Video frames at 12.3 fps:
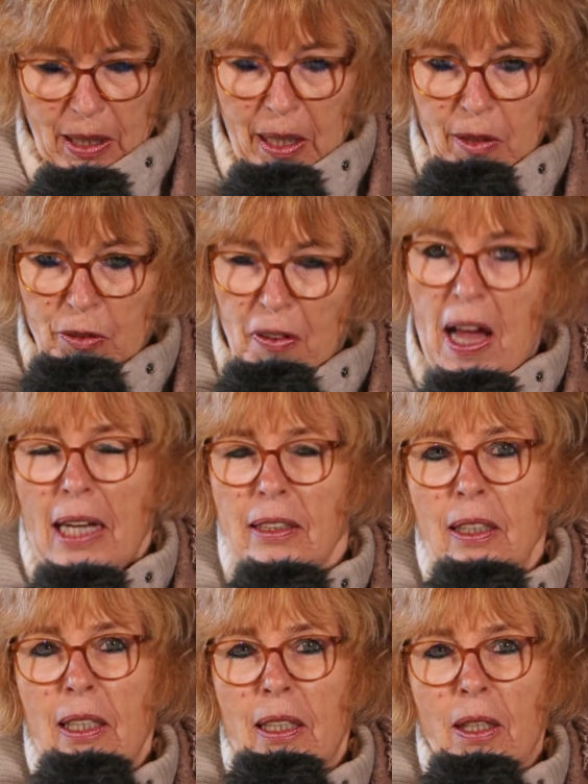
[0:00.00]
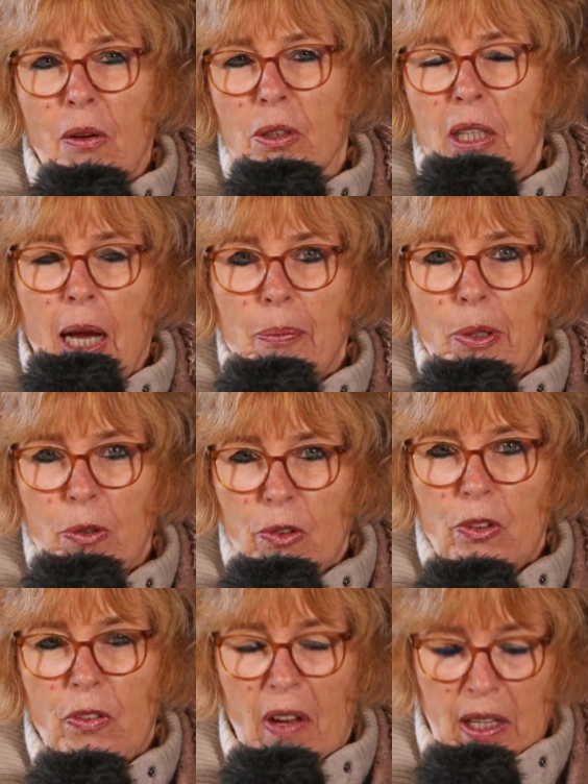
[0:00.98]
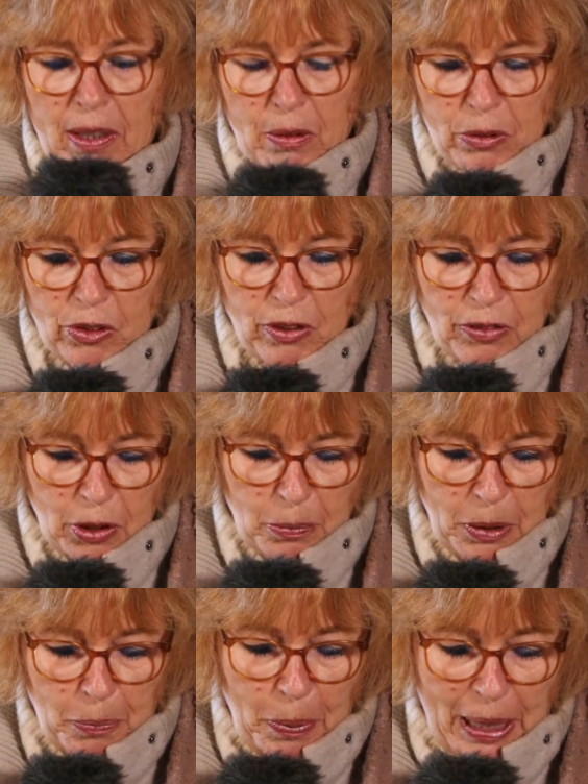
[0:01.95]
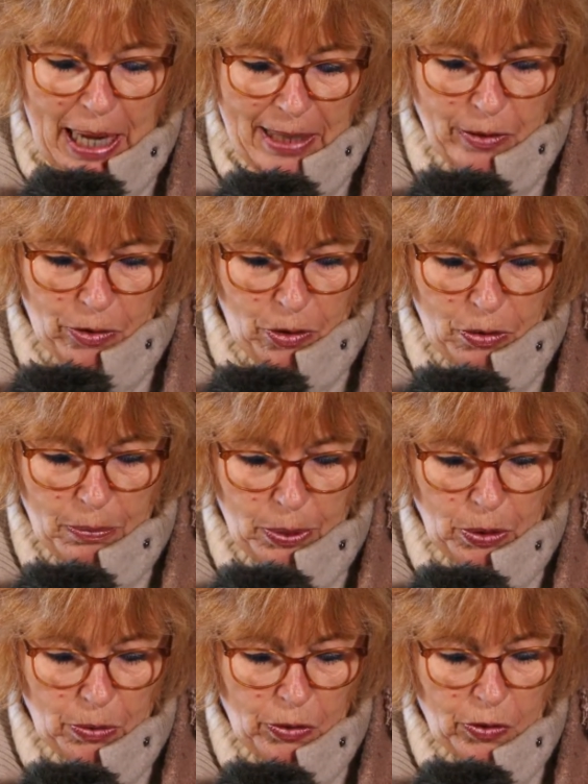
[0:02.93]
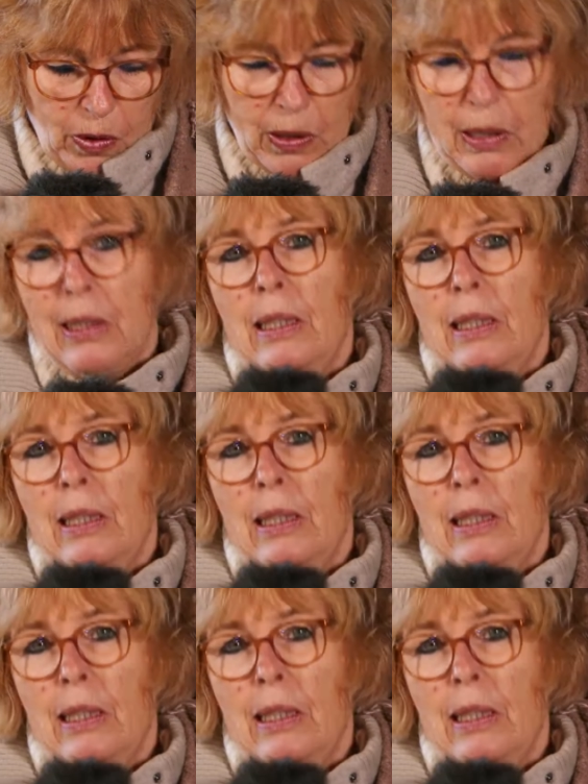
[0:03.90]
Die ist fertig und kann benutzt werden und sie wird mit Begeisterung benutzt.